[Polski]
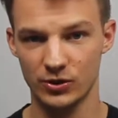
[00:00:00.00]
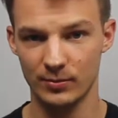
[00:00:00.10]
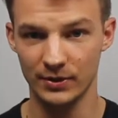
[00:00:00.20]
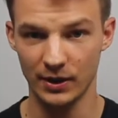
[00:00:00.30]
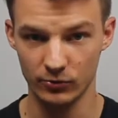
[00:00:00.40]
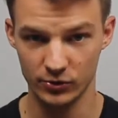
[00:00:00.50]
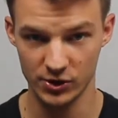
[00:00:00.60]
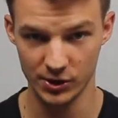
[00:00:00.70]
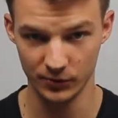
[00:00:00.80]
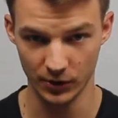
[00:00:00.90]
żeby nauczyć
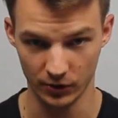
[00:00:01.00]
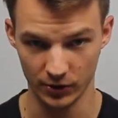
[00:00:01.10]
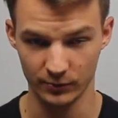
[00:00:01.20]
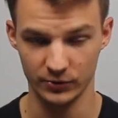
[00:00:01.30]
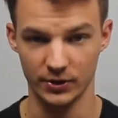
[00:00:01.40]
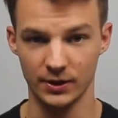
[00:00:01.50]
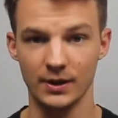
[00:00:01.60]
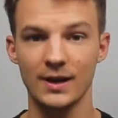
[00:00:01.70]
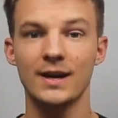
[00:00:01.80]
się teorii muzyki.